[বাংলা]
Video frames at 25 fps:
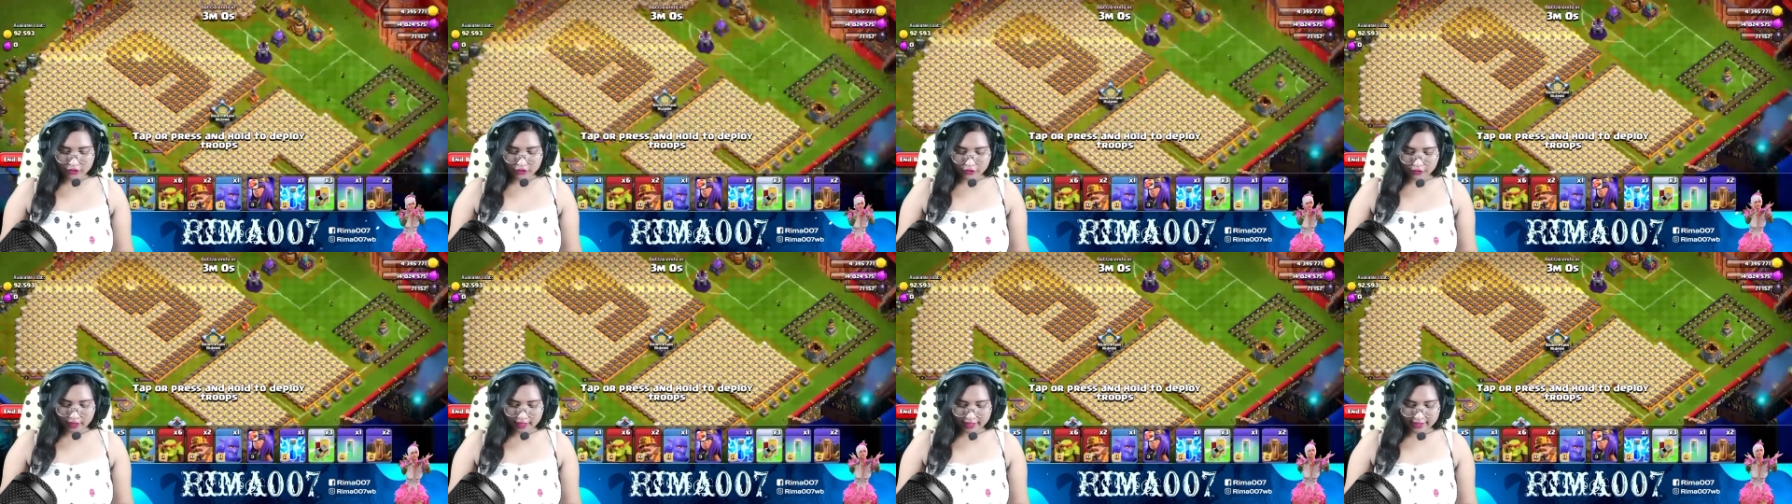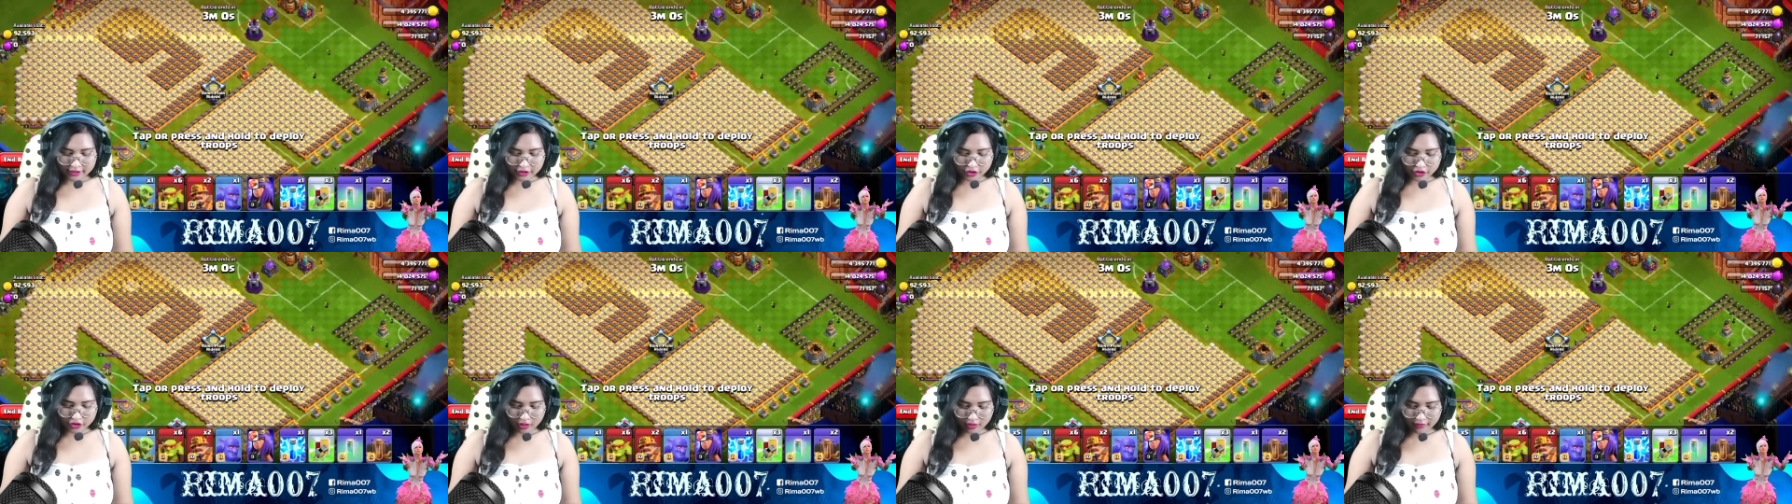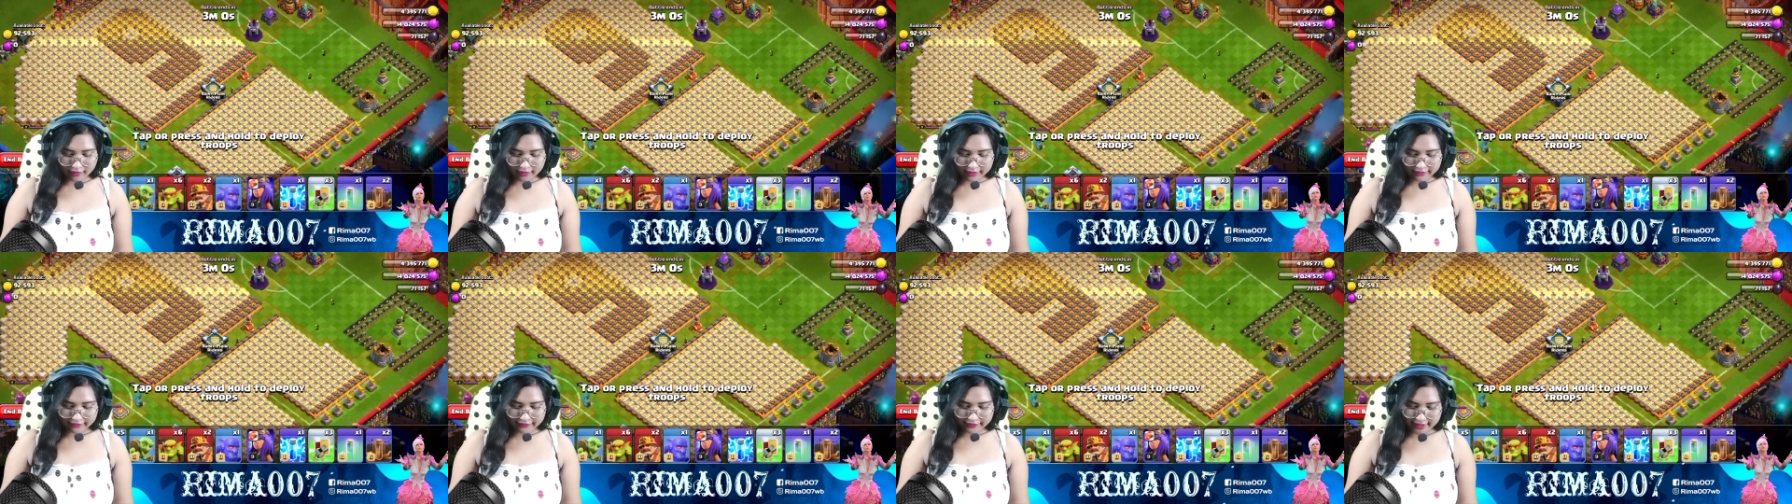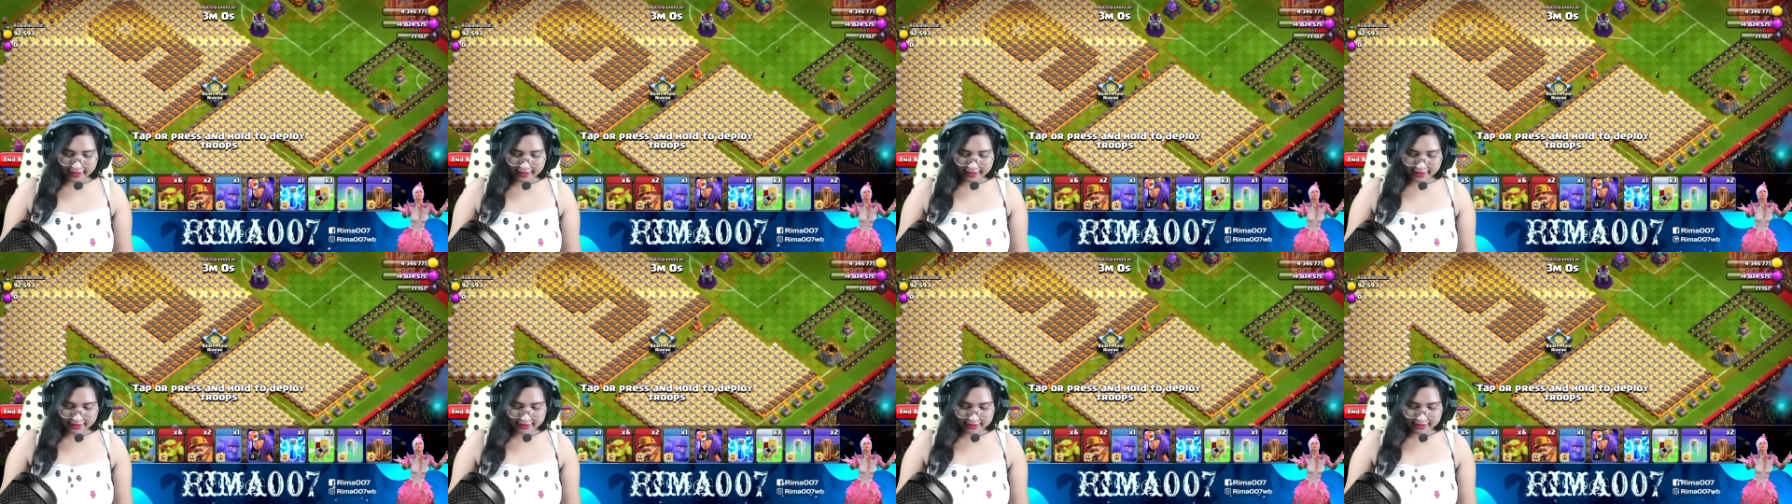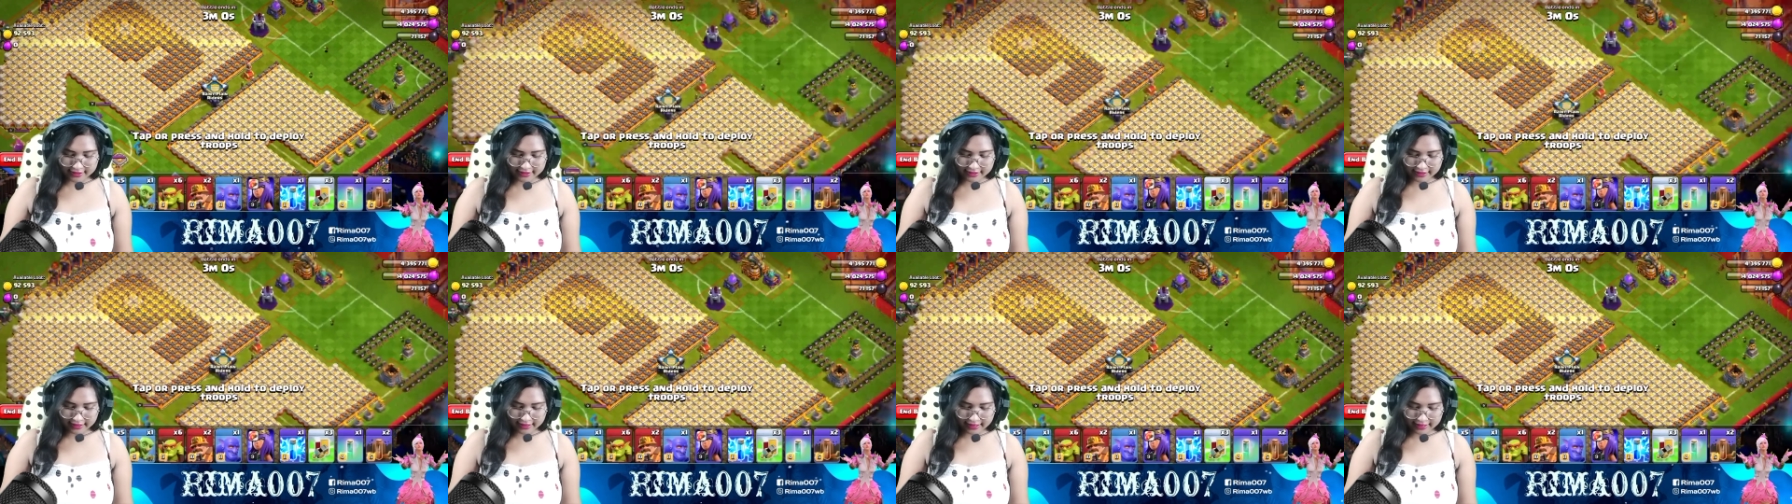তো গাইজ সবার ফার্স্ট
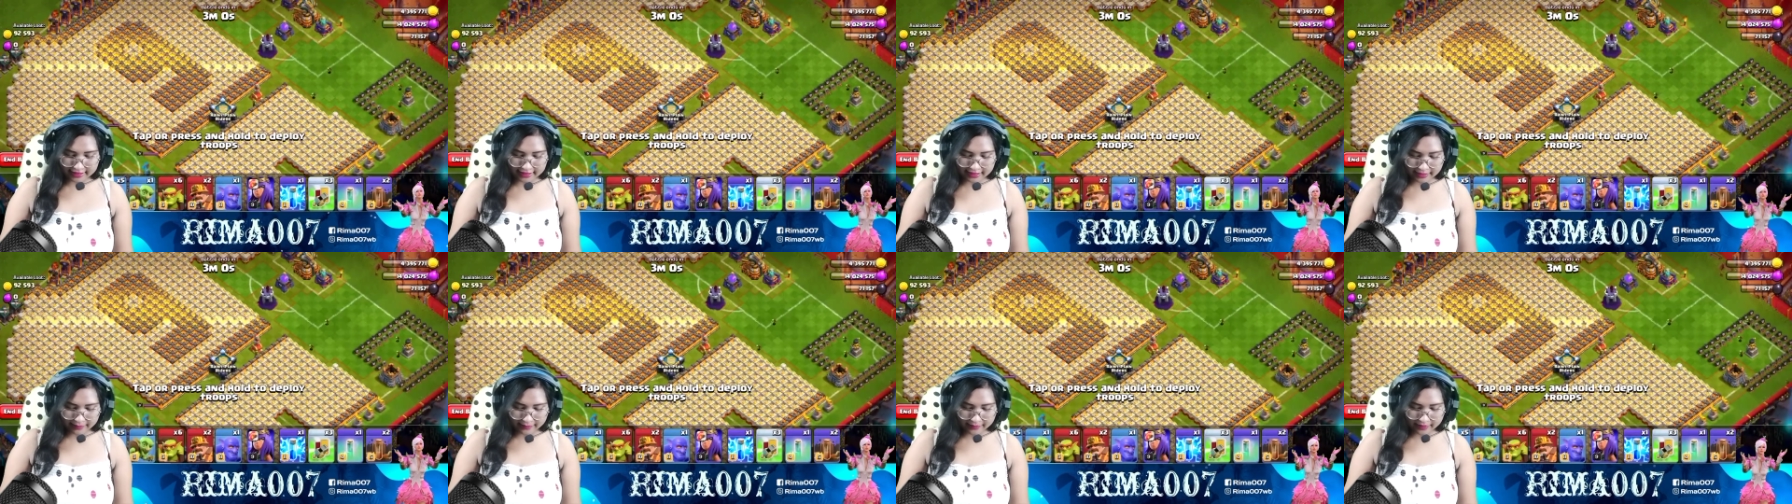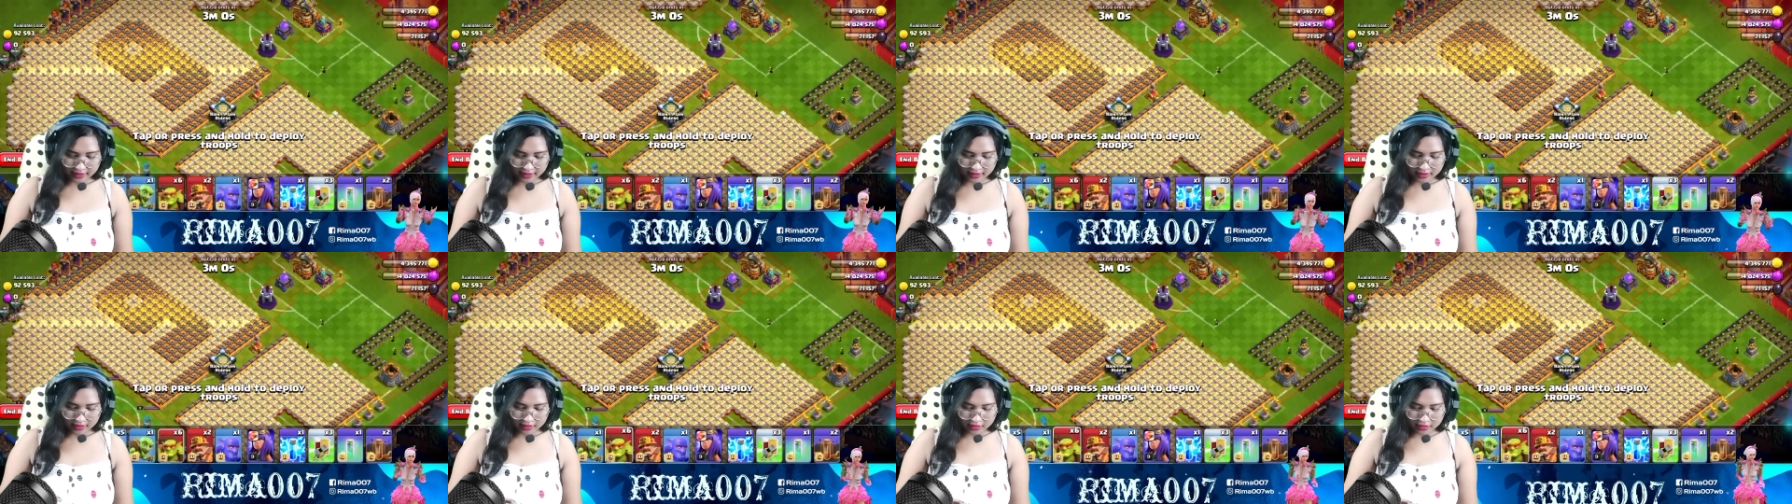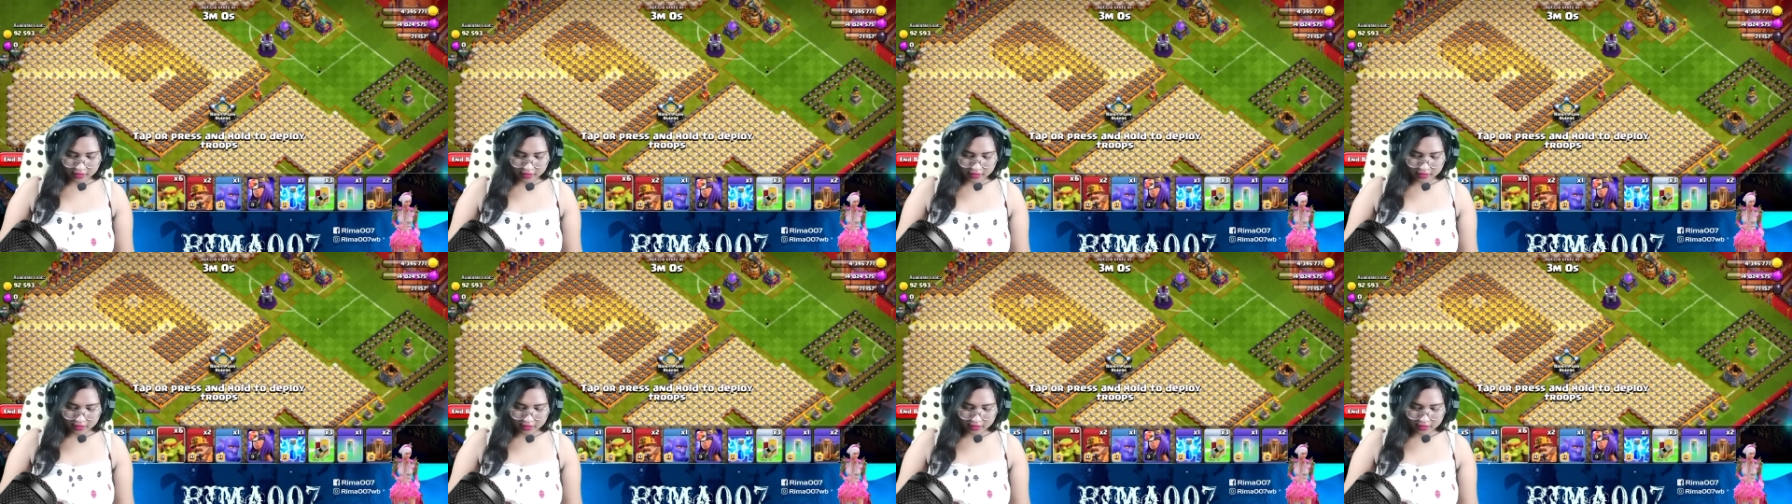এখানে আমি